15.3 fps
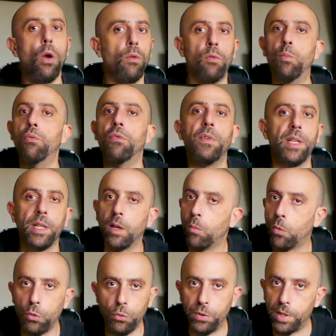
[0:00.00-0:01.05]
Vous pouvez
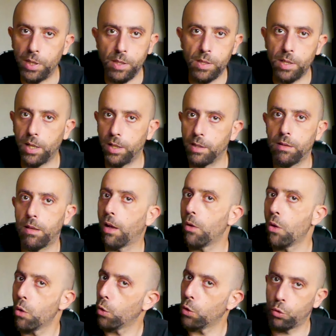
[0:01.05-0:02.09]
également l'utiliser à
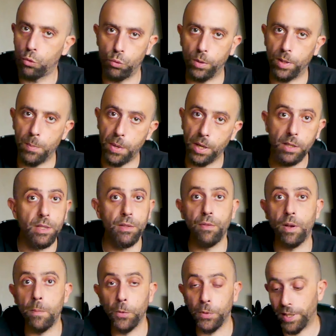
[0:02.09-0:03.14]
l'extérieur sur des parties
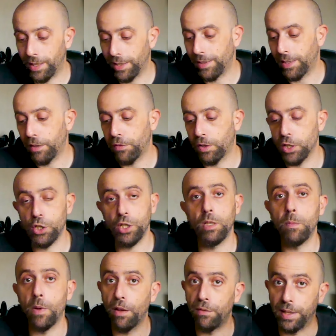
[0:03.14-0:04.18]
vraiment très très
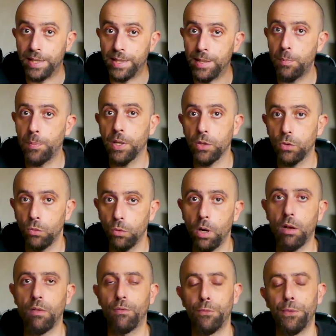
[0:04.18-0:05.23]
fragiles, mais avec ces
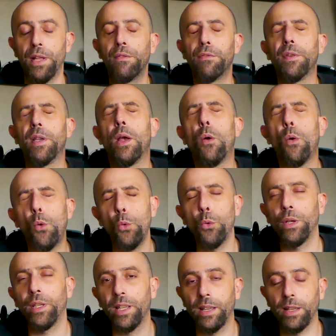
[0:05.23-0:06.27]
pinceaux-là, vous n'avez
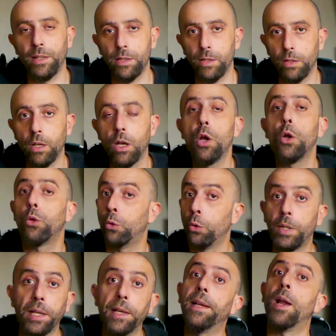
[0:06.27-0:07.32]
aucun risque de
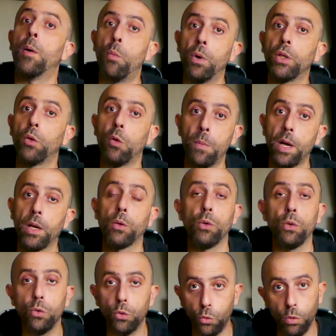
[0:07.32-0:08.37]
créer la moindre marque
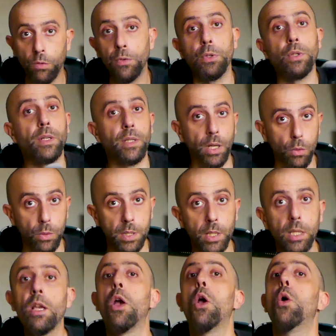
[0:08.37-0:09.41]
sur votre
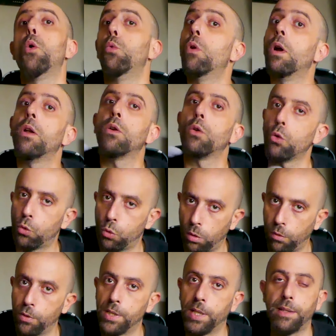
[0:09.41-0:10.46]
carrosserie ou alors
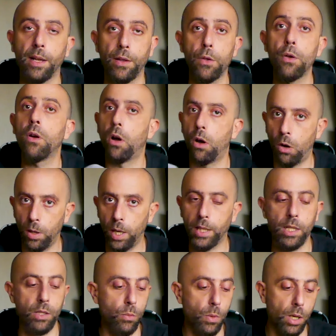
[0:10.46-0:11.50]
sur vos intérieurs en
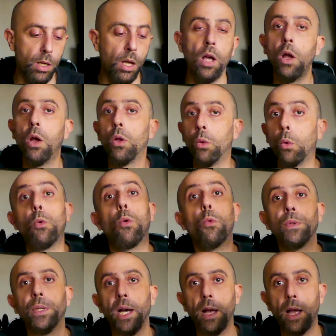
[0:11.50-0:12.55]
laquais noir. Donc
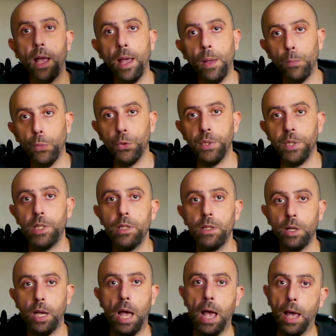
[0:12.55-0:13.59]
on a un petit,
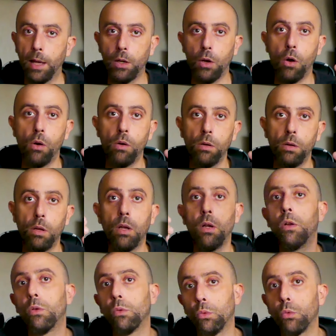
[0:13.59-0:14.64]
un grand
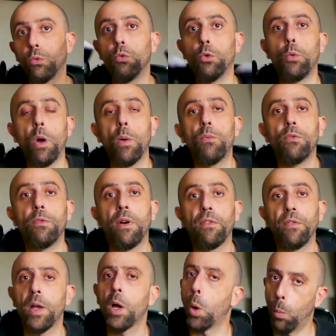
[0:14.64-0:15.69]
donc de quoi pouvoir
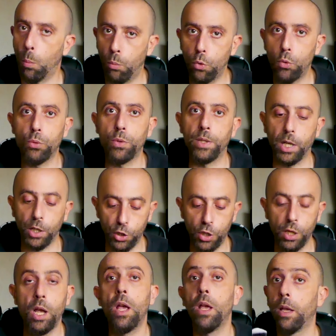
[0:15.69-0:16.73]
faire beaucoup de
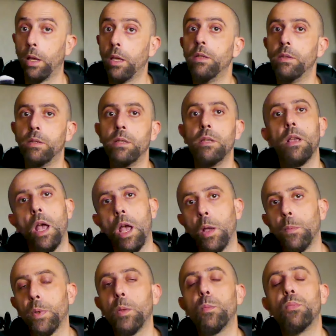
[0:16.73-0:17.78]
tâches, et ici à
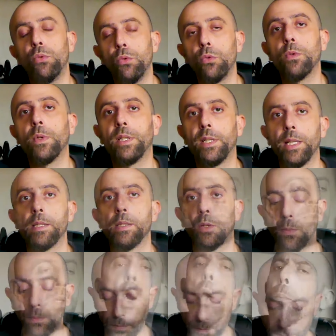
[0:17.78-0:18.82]
un prix plutôt intéressant.
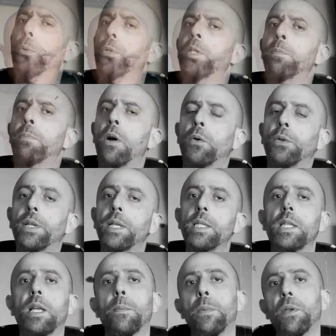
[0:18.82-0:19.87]
Petite
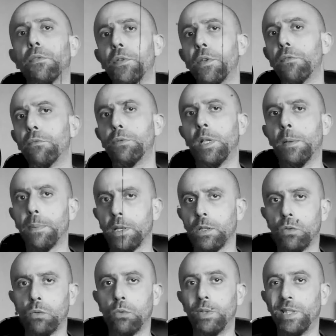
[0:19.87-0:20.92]
parenthèse, méfiez-vous des
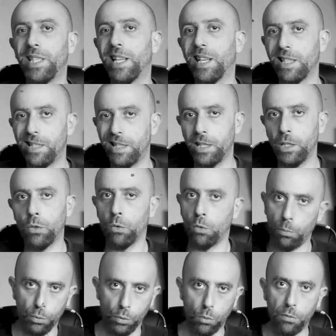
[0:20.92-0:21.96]
pinceaux dits classiques que
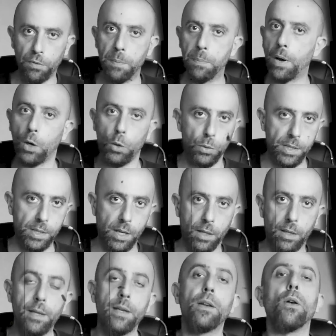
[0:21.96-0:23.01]
l'on peut trouver par lot
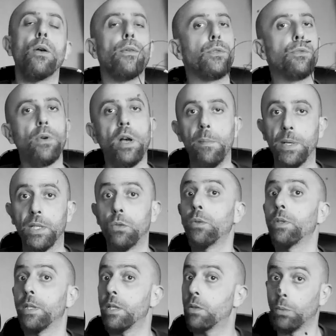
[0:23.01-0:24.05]
5 euh, sur
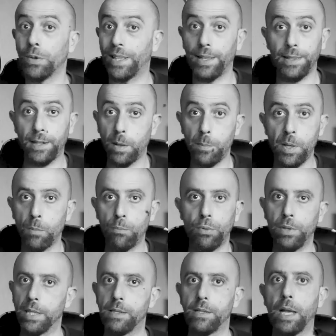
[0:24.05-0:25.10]
Amazon. Ils sont très très bien pour
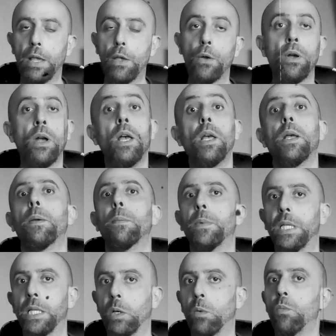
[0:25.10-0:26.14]
l'extérieur,
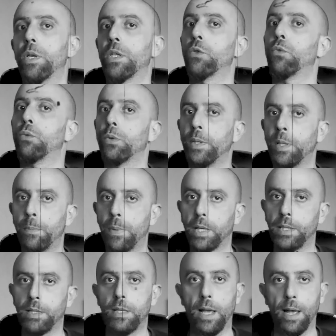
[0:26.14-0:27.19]
mais néanmoins sur des
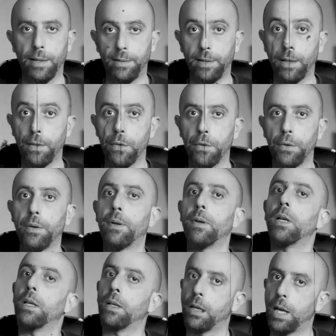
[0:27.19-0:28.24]
parties intérieures
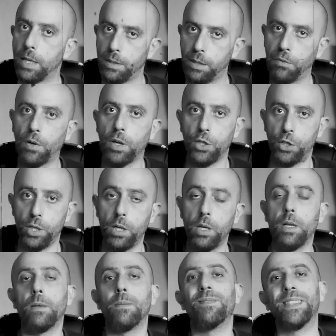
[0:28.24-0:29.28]
assez fragiles,
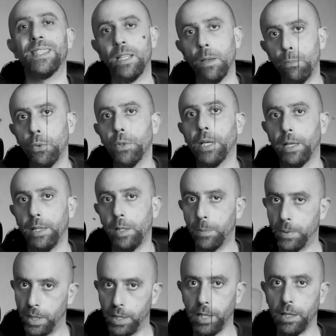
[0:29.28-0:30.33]
ça peut créer des
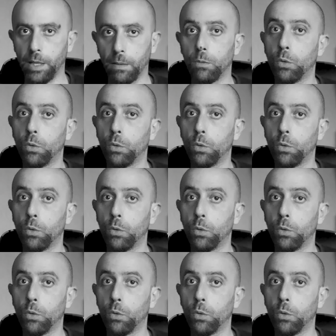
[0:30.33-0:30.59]
petits dégâts.